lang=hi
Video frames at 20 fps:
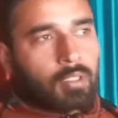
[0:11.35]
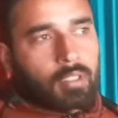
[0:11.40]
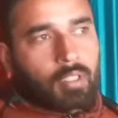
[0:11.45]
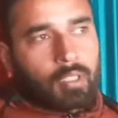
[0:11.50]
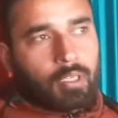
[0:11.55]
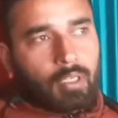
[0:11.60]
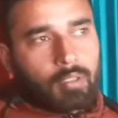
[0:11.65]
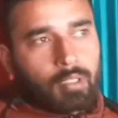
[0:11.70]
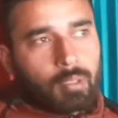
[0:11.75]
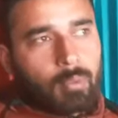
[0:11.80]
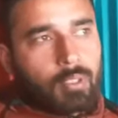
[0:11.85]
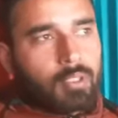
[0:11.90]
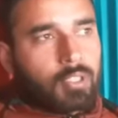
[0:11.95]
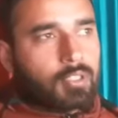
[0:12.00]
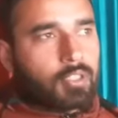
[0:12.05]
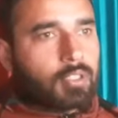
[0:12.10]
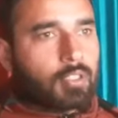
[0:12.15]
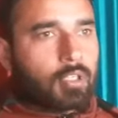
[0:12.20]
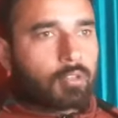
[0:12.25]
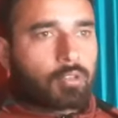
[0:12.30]
ये रात का मसला
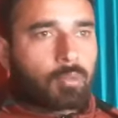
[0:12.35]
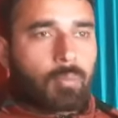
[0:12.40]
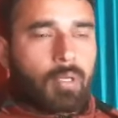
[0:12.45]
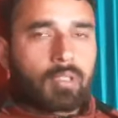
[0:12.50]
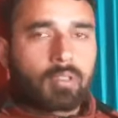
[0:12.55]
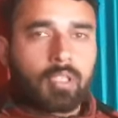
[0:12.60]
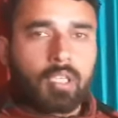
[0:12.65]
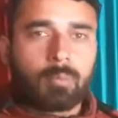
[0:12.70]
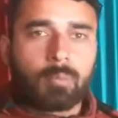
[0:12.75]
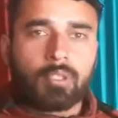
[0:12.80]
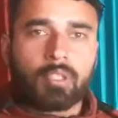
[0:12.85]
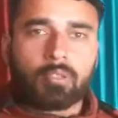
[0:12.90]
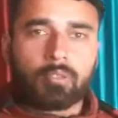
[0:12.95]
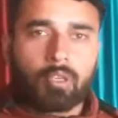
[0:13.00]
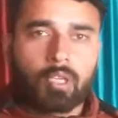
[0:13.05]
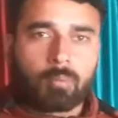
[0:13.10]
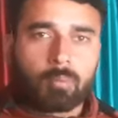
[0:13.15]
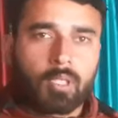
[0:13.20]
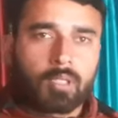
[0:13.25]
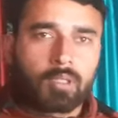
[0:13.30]
जी रात को मैं सात बजे
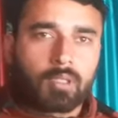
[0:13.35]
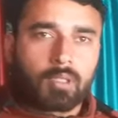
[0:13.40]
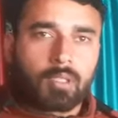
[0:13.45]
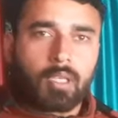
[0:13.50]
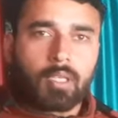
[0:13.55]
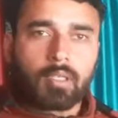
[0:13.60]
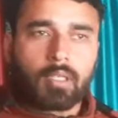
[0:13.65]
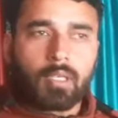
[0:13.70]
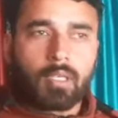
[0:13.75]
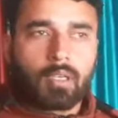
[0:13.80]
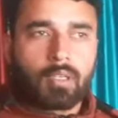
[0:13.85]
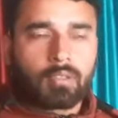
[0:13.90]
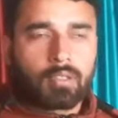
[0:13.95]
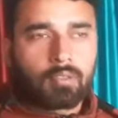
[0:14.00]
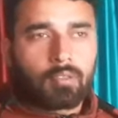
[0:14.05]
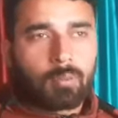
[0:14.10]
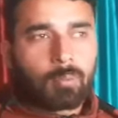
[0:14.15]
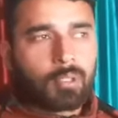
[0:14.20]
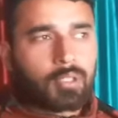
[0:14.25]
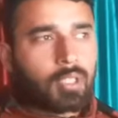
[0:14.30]
दुकान बंद करके यहाँ से
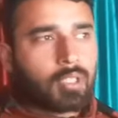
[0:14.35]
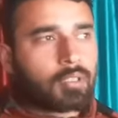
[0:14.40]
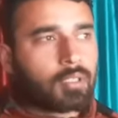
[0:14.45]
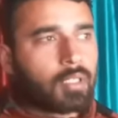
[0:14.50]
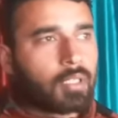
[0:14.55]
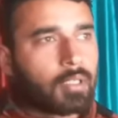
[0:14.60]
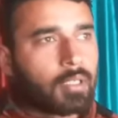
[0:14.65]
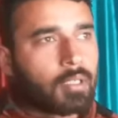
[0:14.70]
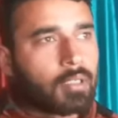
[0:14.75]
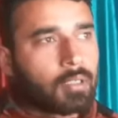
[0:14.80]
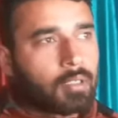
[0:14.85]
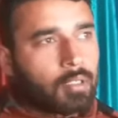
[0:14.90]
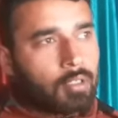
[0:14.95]
वापस घर चला गया